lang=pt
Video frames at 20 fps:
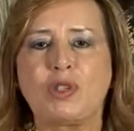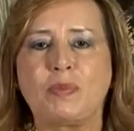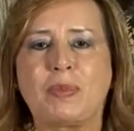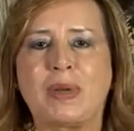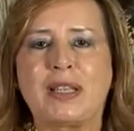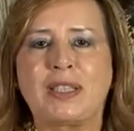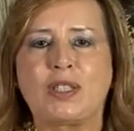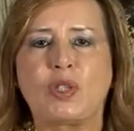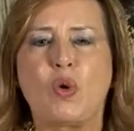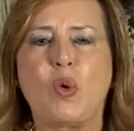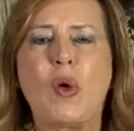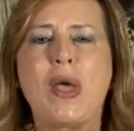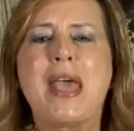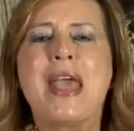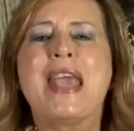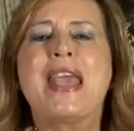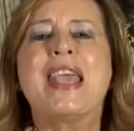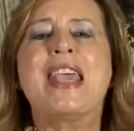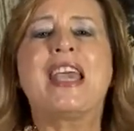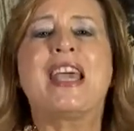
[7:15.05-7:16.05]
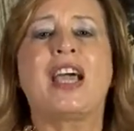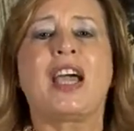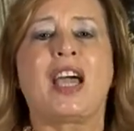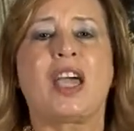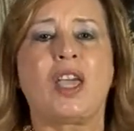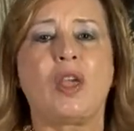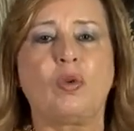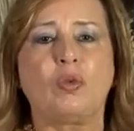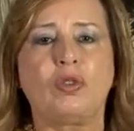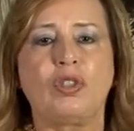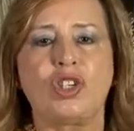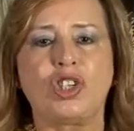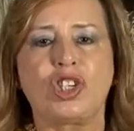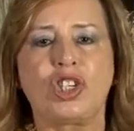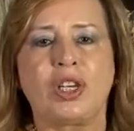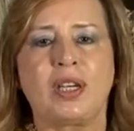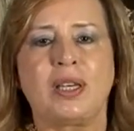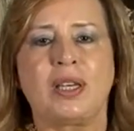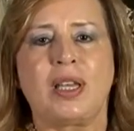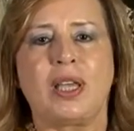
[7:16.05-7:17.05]
Brasil e Rio de
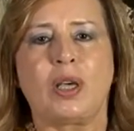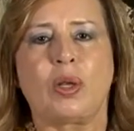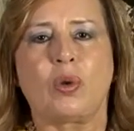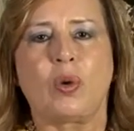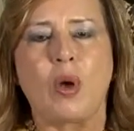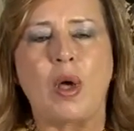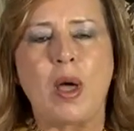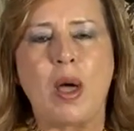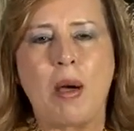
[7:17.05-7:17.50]
Janeiro,